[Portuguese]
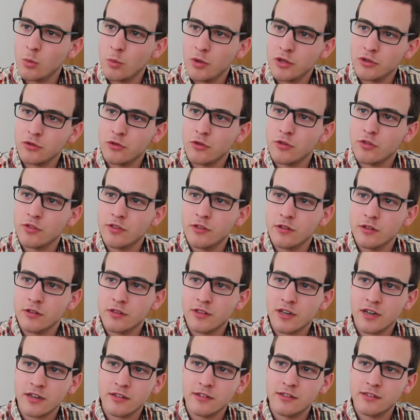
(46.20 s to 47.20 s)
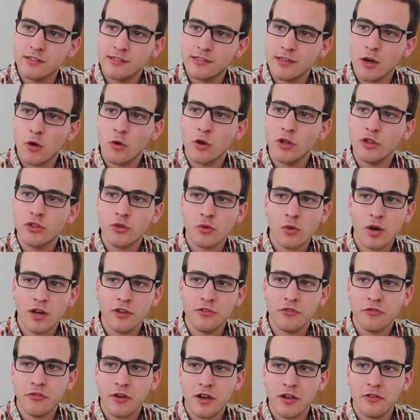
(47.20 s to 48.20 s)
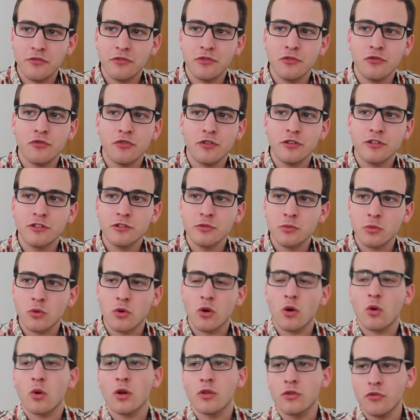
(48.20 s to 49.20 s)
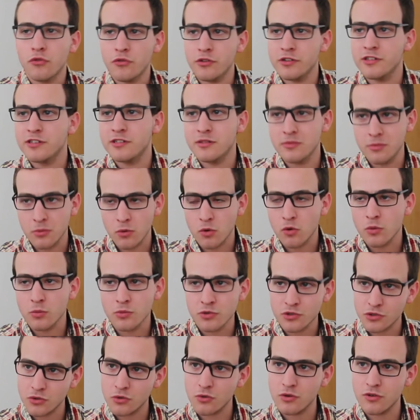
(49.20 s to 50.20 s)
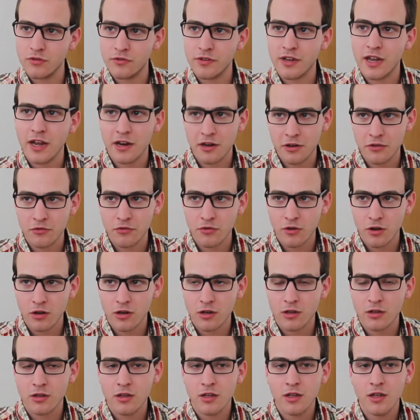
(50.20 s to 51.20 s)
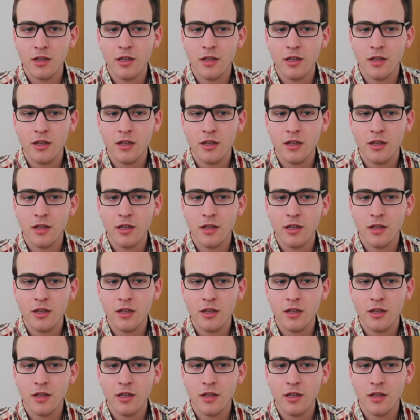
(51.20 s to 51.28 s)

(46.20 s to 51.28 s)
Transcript: momento de, de transição entre o i5 e o Facebook, quando o Facebook começou a ficar em voga.